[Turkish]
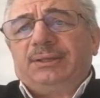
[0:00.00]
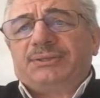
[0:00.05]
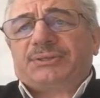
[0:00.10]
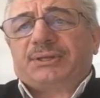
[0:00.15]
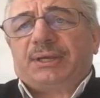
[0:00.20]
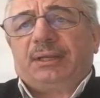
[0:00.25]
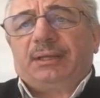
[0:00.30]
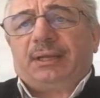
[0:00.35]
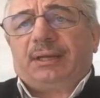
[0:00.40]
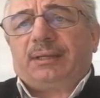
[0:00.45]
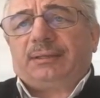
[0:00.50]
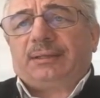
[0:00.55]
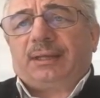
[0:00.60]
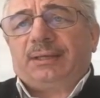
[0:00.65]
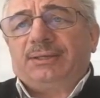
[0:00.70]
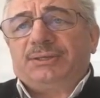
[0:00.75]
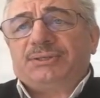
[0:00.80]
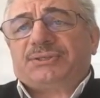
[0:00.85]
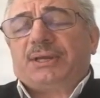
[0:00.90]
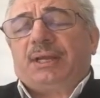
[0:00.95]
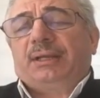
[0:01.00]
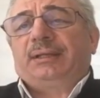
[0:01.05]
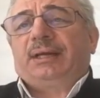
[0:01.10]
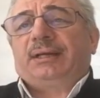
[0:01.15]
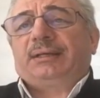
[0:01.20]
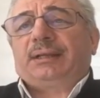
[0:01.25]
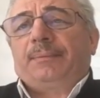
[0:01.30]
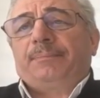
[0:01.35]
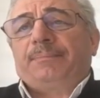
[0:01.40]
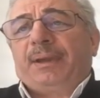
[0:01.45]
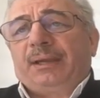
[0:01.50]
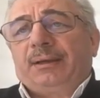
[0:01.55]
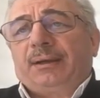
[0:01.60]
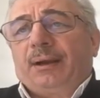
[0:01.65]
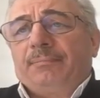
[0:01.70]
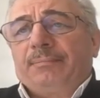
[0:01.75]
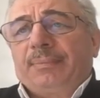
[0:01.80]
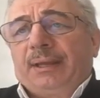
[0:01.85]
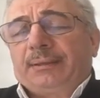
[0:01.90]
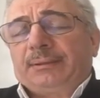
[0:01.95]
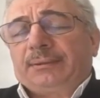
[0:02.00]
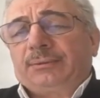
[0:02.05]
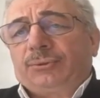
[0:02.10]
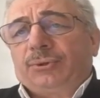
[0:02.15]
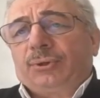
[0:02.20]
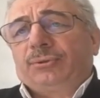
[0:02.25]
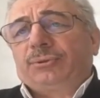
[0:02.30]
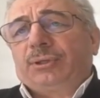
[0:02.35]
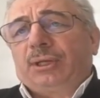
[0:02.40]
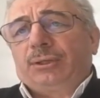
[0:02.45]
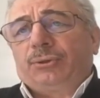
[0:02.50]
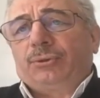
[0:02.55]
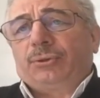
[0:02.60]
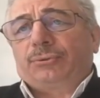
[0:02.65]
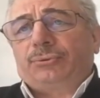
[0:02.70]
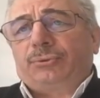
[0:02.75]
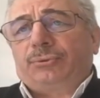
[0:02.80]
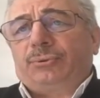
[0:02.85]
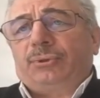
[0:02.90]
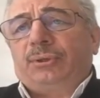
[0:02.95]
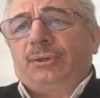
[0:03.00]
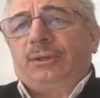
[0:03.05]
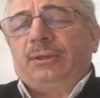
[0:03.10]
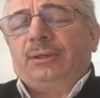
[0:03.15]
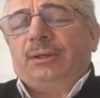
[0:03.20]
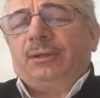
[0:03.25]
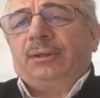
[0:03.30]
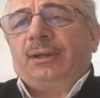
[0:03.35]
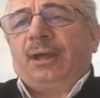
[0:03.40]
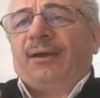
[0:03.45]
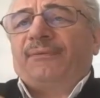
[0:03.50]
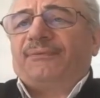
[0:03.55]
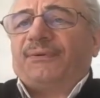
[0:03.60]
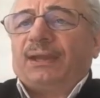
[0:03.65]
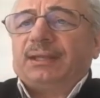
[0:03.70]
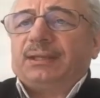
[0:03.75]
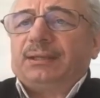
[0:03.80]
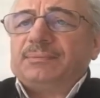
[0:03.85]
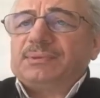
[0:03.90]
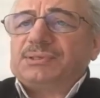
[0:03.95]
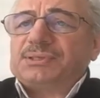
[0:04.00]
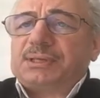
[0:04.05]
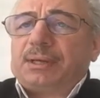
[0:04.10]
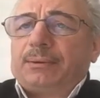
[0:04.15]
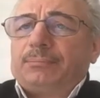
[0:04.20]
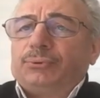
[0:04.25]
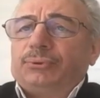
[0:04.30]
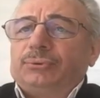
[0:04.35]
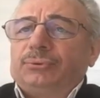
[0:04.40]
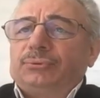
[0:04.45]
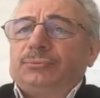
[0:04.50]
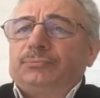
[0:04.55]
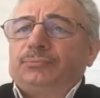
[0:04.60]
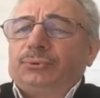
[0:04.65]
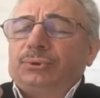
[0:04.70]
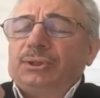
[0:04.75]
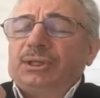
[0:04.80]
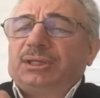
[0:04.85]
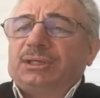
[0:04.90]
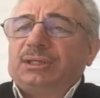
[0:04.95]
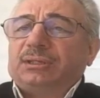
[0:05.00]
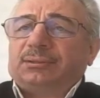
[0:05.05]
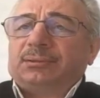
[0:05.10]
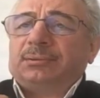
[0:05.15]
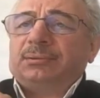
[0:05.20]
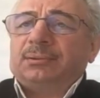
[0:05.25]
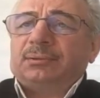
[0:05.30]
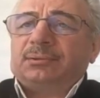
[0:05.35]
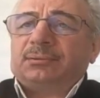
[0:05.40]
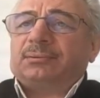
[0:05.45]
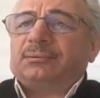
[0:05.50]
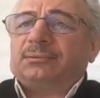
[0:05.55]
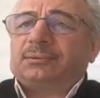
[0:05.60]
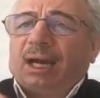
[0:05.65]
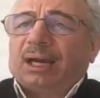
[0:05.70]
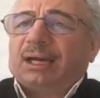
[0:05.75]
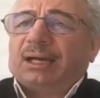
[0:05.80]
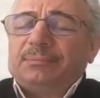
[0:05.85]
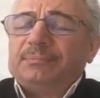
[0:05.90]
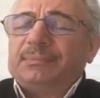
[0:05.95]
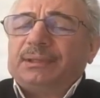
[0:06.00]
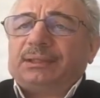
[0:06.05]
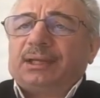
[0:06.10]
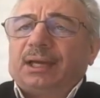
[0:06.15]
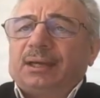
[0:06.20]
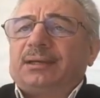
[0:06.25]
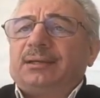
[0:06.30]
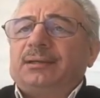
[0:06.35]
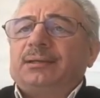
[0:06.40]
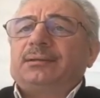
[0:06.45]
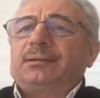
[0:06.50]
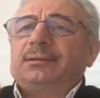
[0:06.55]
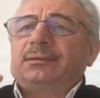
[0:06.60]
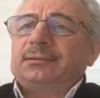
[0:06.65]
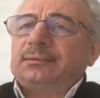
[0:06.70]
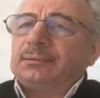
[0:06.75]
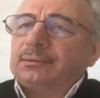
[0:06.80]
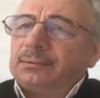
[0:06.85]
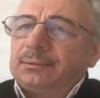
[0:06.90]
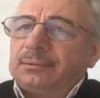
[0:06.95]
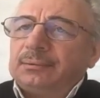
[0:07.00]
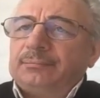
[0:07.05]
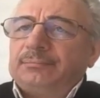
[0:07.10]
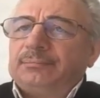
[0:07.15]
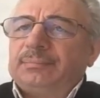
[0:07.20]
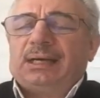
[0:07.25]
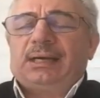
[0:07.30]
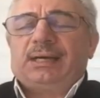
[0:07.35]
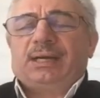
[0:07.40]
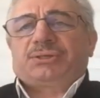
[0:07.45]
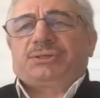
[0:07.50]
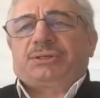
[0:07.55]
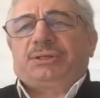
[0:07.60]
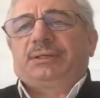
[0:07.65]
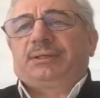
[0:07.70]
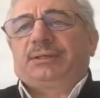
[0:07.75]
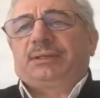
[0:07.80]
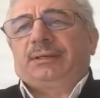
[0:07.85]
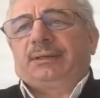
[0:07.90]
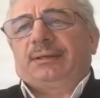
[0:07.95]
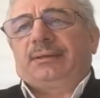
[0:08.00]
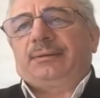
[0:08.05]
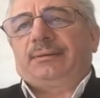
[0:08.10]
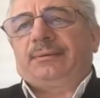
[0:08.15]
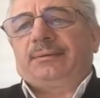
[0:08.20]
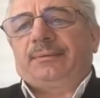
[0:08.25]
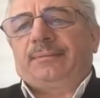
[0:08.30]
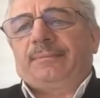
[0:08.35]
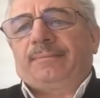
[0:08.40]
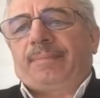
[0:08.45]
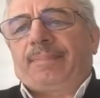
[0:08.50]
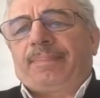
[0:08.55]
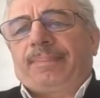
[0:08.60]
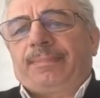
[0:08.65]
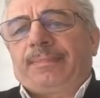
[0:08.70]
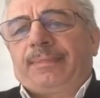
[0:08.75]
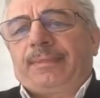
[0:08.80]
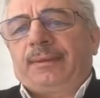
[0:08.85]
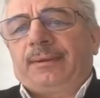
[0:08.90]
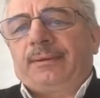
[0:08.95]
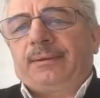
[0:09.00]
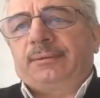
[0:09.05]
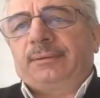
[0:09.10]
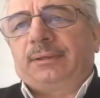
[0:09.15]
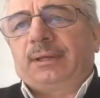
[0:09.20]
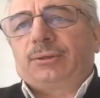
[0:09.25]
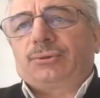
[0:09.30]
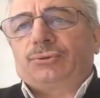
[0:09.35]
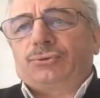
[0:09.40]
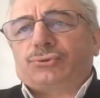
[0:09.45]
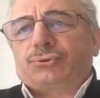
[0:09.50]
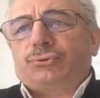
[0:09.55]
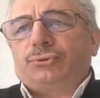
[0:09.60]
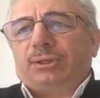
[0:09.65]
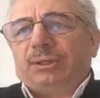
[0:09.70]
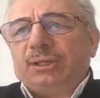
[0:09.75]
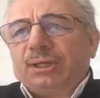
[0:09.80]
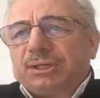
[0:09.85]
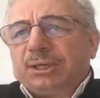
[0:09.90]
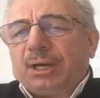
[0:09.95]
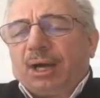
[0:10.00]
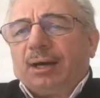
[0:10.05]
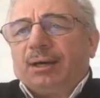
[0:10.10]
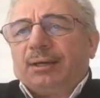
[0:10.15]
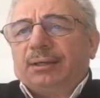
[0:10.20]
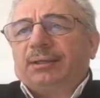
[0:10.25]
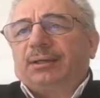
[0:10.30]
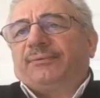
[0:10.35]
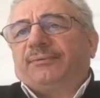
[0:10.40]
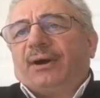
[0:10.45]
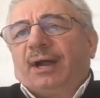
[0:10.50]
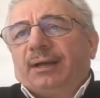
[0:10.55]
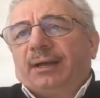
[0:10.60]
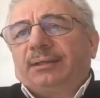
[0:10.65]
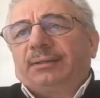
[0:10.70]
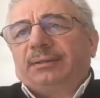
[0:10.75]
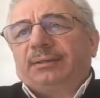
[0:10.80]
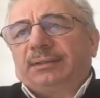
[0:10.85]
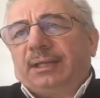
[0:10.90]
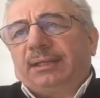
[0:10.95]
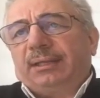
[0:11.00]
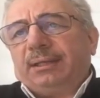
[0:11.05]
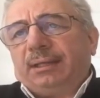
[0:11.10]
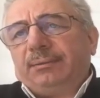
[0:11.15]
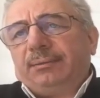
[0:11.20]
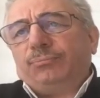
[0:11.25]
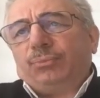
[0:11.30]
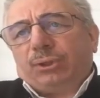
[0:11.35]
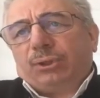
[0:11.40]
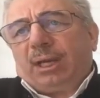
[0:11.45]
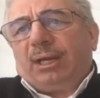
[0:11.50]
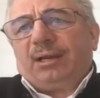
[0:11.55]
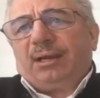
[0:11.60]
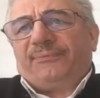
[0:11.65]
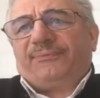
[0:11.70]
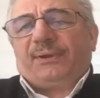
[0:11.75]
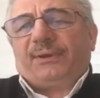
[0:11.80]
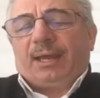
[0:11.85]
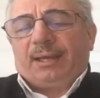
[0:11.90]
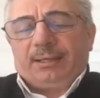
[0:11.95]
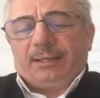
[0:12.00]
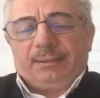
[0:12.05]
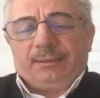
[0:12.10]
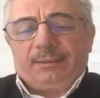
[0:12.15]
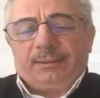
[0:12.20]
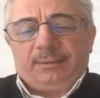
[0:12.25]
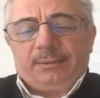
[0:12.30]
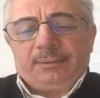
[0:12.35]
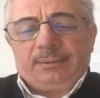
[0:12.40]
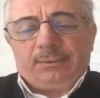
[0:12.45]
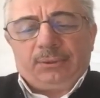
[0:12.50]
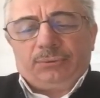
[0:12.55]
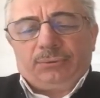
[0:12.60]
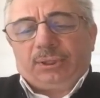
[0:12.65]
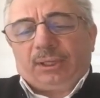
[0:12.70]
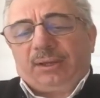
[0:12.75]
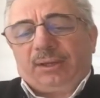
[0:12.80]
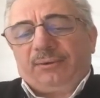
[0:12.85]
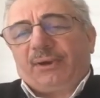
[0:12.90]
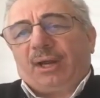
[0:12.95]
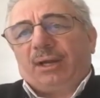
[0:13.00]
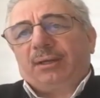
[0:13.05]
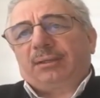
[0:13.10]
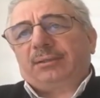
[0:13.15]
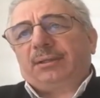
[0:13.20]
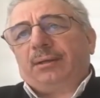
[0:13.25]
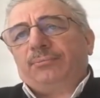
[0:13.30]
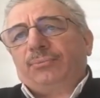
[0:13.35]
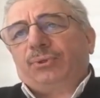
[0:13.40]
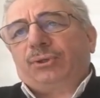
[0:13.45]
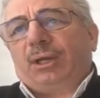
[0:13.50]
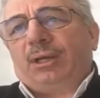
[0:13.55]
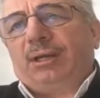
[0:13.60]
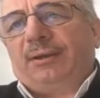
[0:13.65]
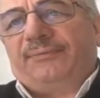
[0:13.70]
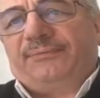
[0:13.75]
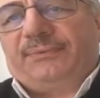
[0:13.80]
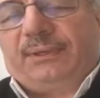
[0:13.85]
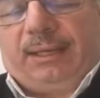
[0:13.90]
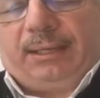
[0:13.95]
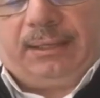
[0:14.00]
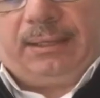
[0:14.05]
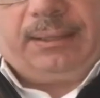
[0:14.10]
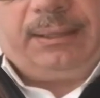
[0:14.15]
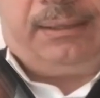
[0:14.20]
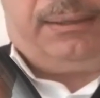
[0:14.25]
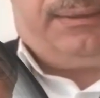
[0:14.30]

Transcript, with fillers: insanlara da insanlardan peygamber gönderiyordu. Efendimiz de bunun, bu iki takımı da birleştirdi. Yeryüzünün iki ağırlık varlığı dediği mükellef yani. Öteki varlıklar mükellef değil.